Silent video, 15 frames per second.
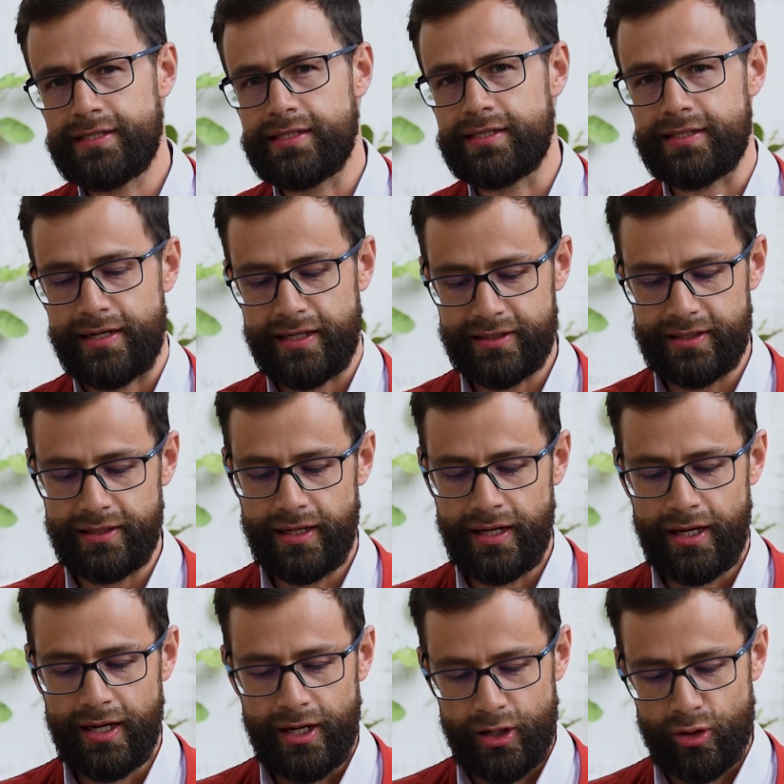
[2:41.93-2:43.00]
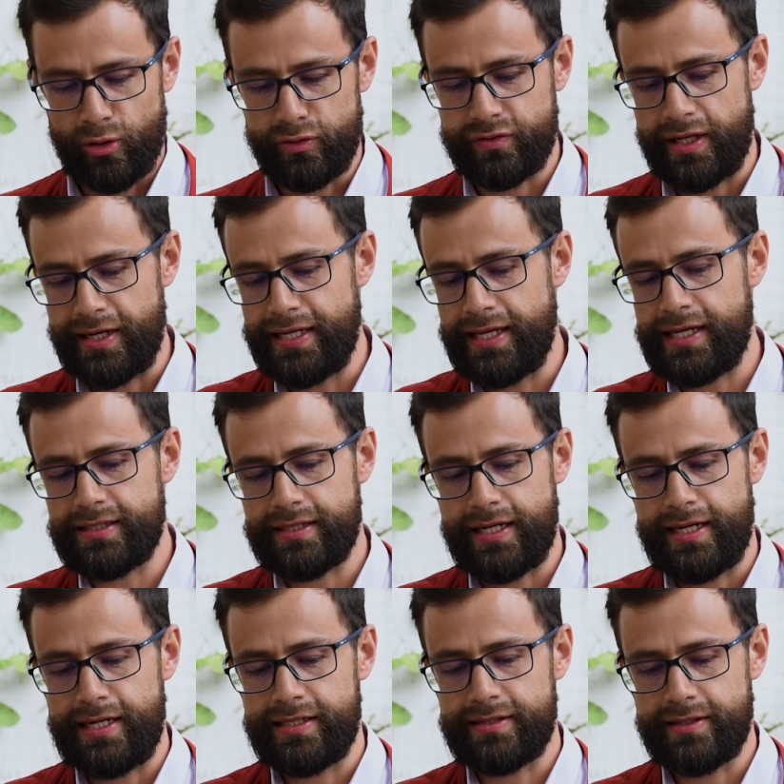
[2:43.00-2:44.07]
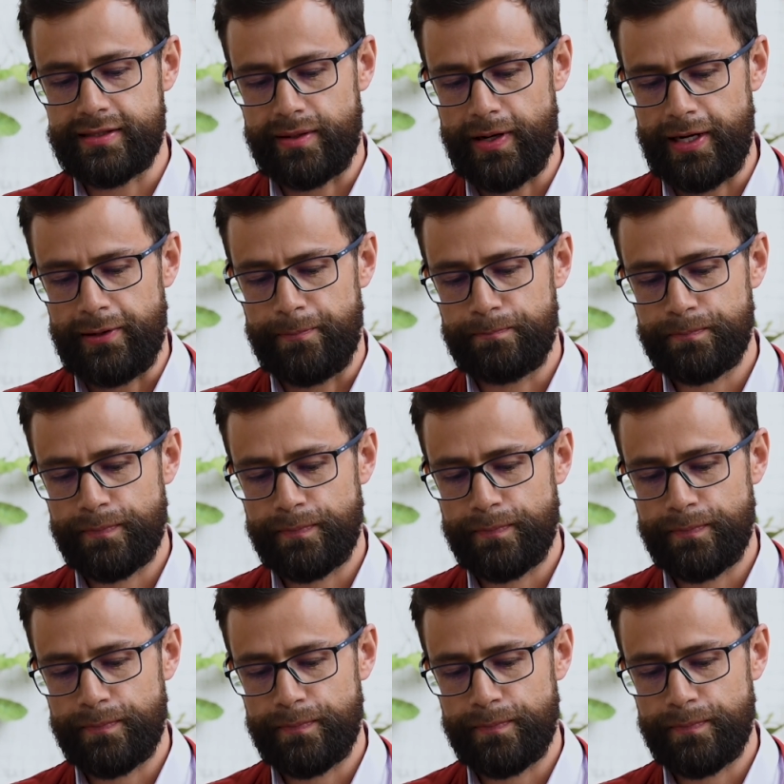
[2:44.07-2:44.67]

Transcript: que están aquí contenidas en este tamal.